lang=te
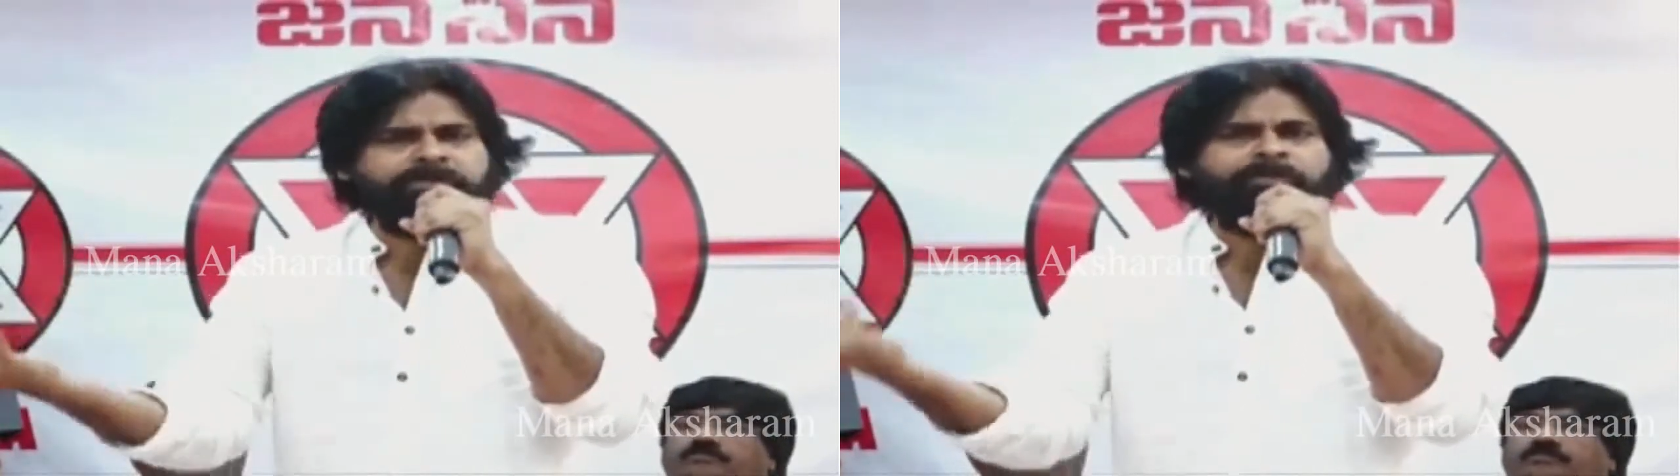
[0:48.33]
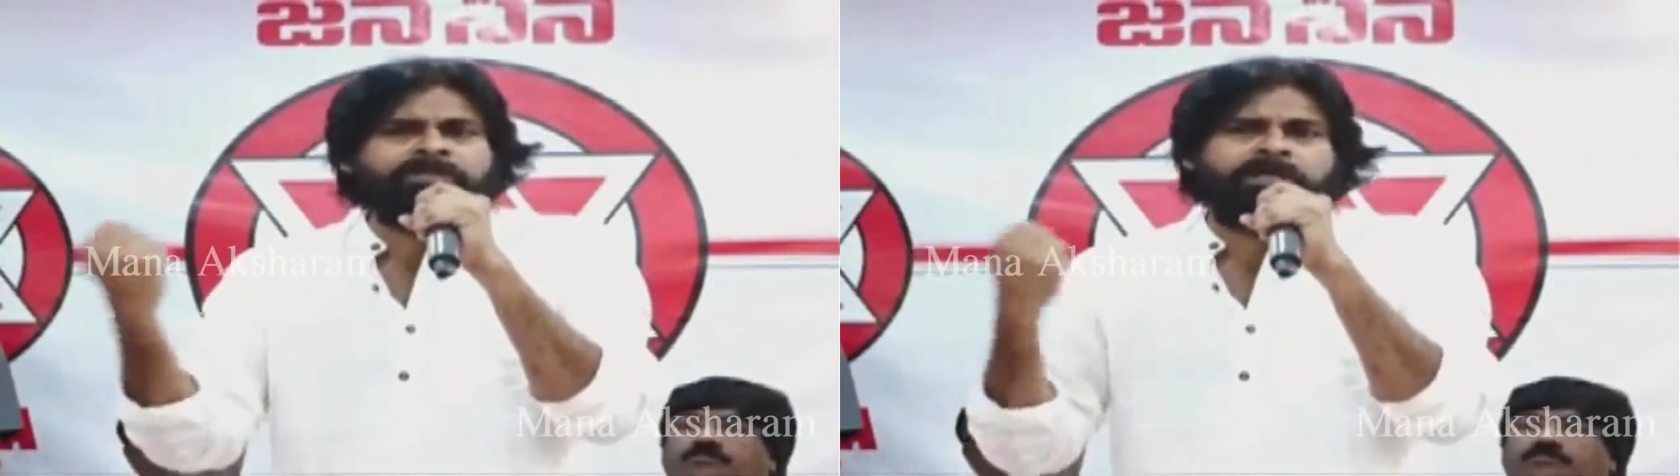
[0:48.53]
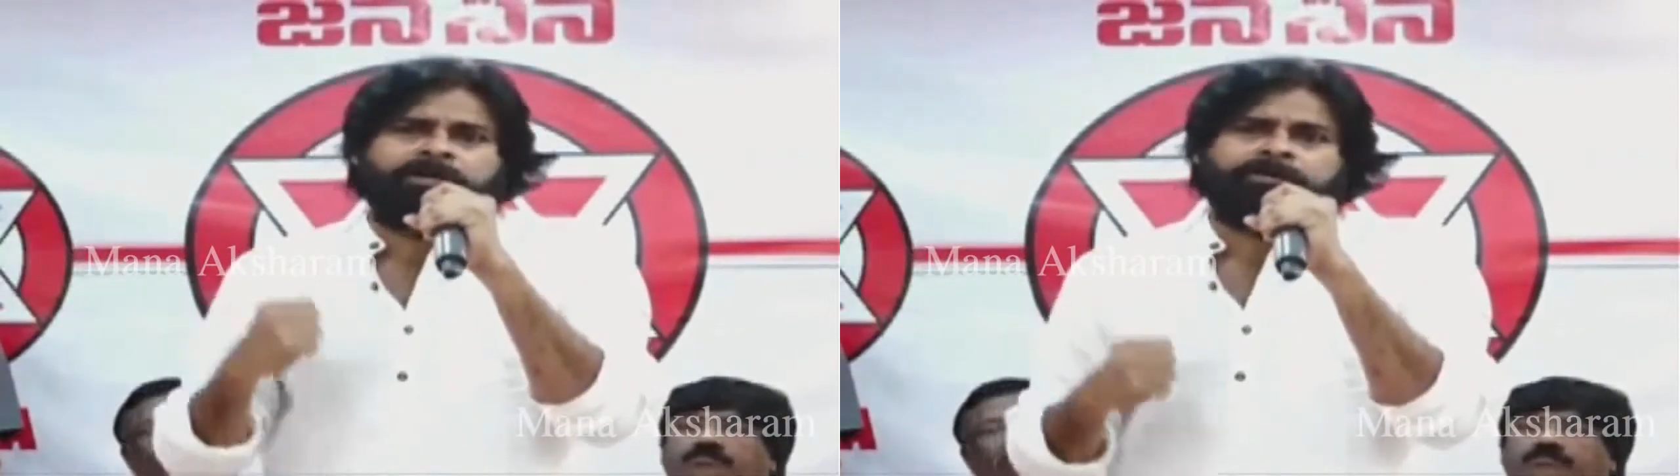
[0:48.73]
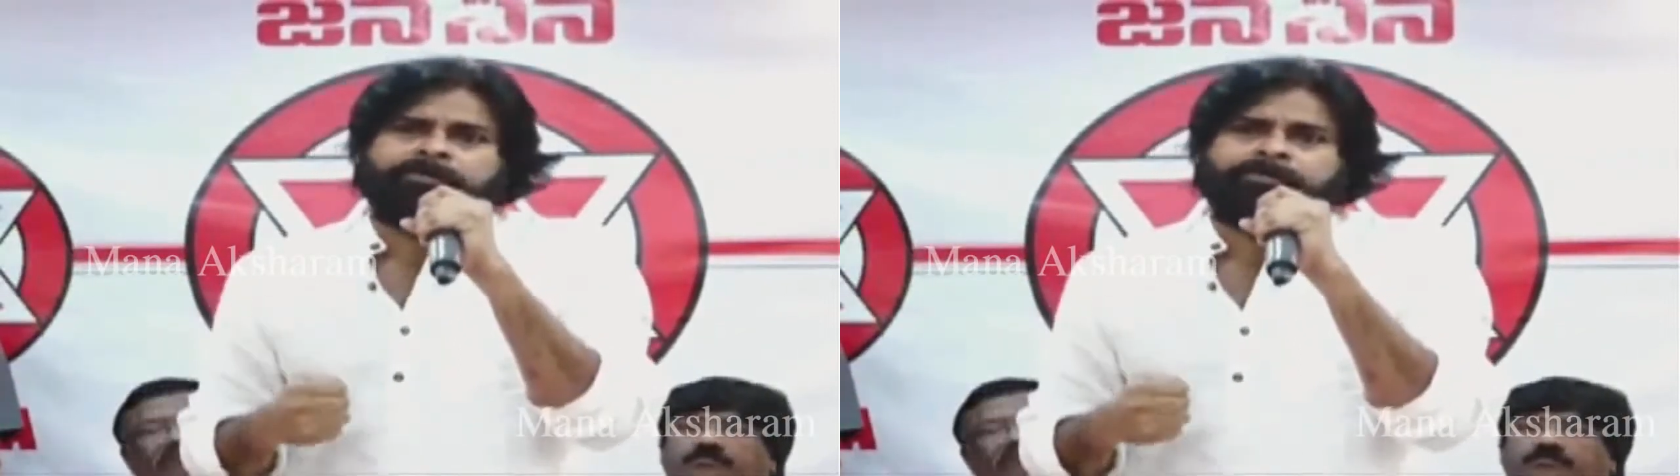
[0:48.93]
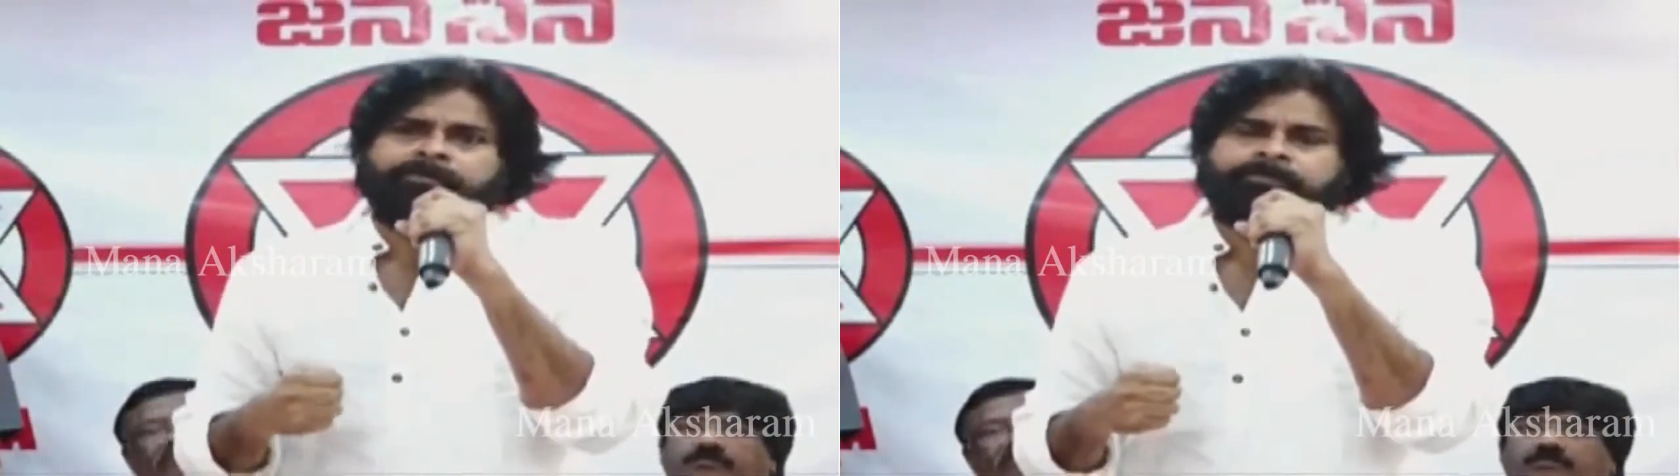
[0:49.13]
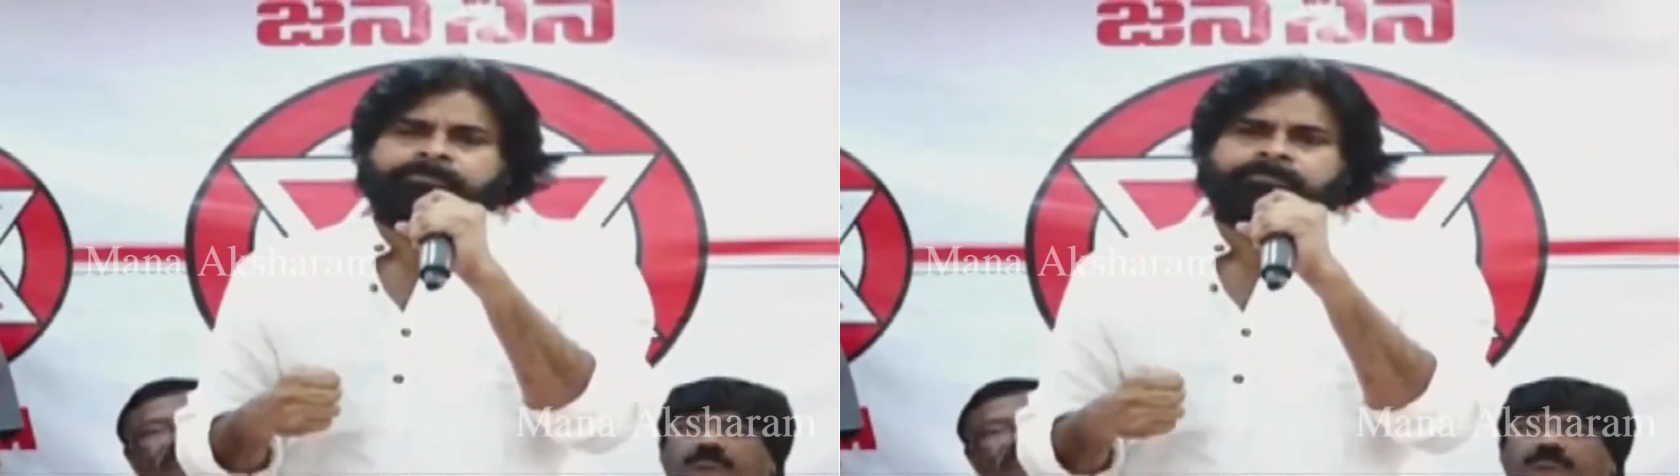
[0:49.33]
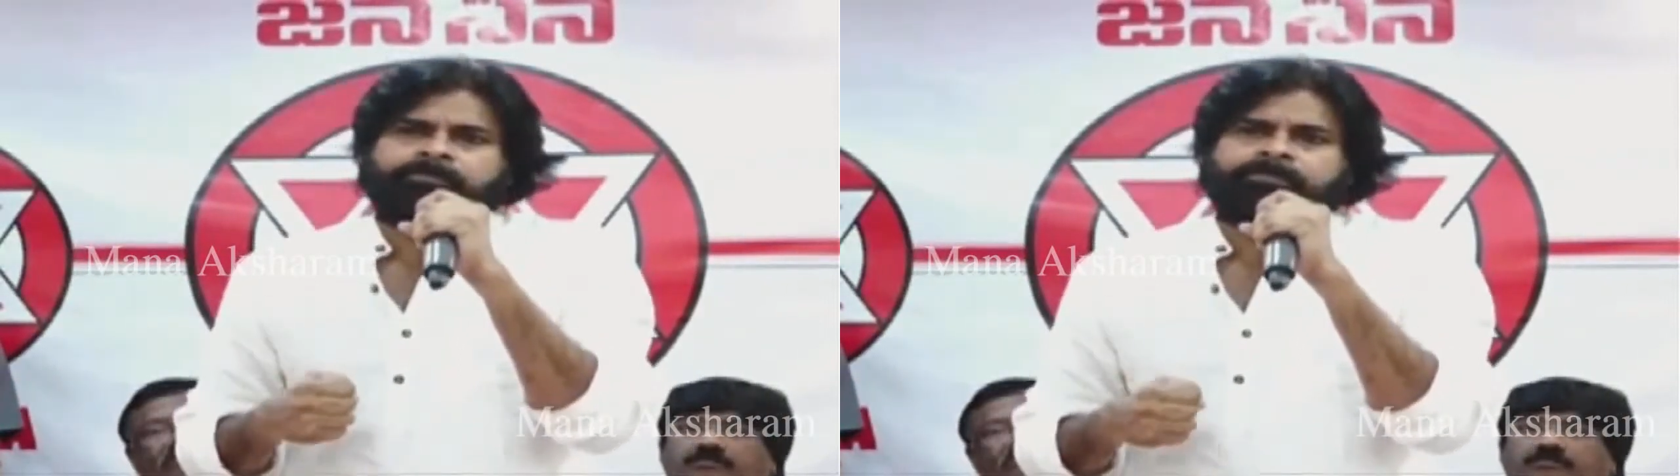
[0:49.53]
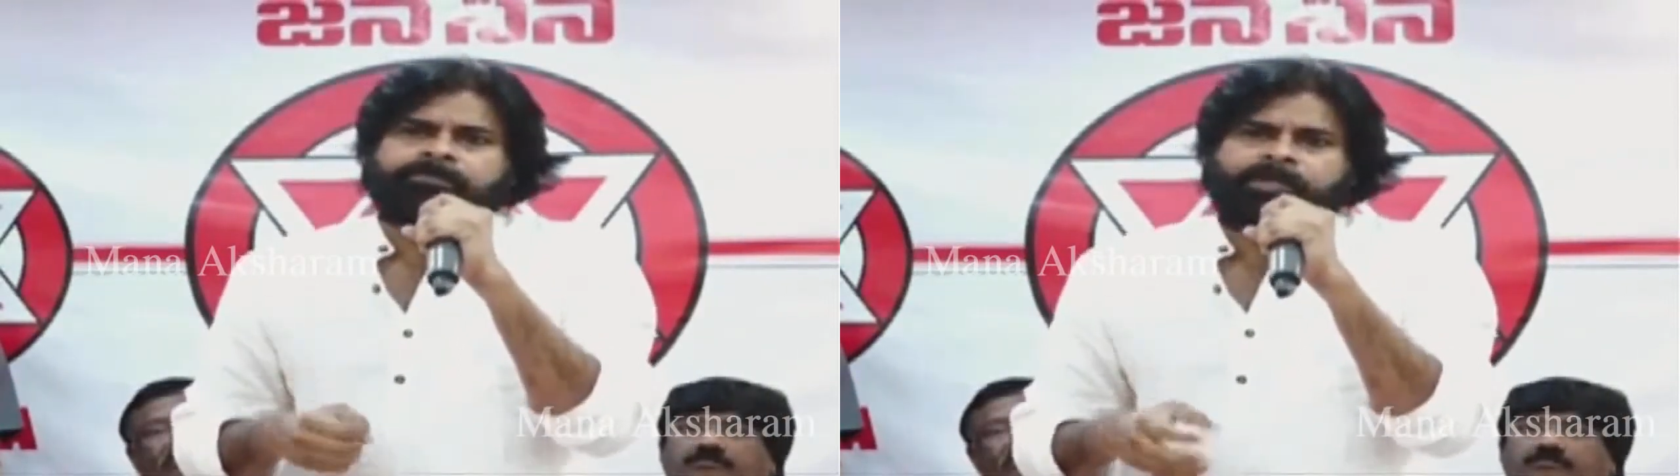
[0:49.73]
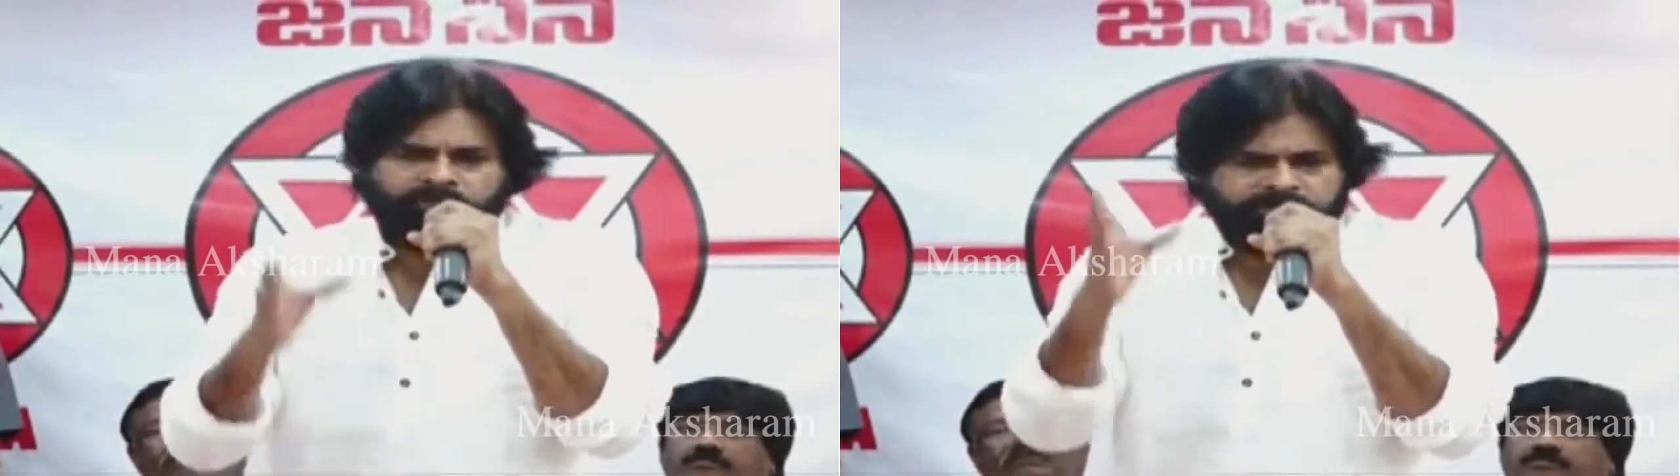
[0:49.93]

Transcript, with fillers: సరిపోద్దా నాకు